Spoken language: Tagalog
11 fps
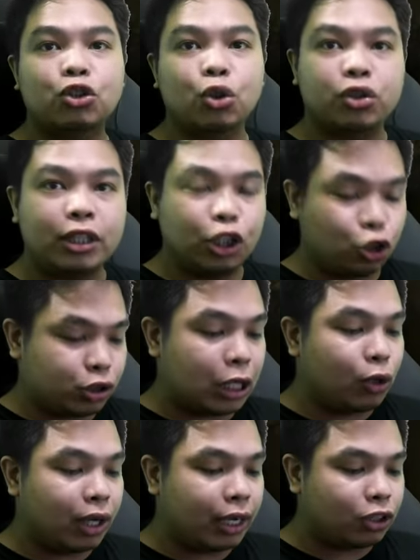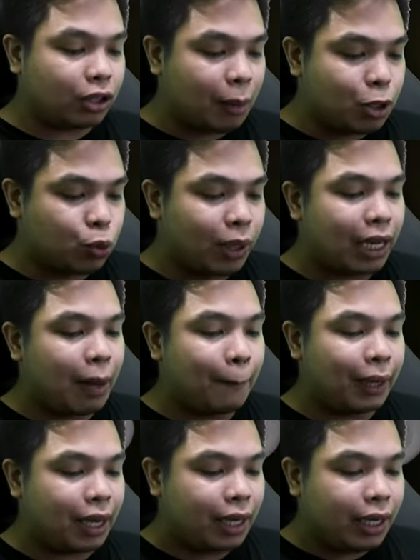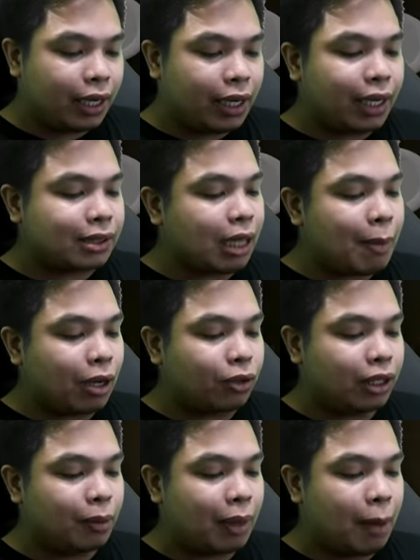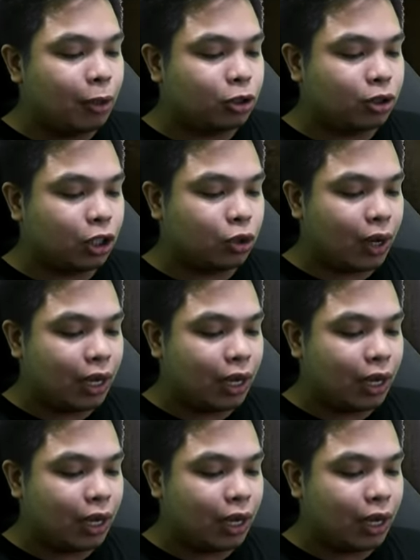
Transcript: ng susi dito sa lugar na ito, tapos wala lang pala. Ini-scam ako din ng mga multo dito,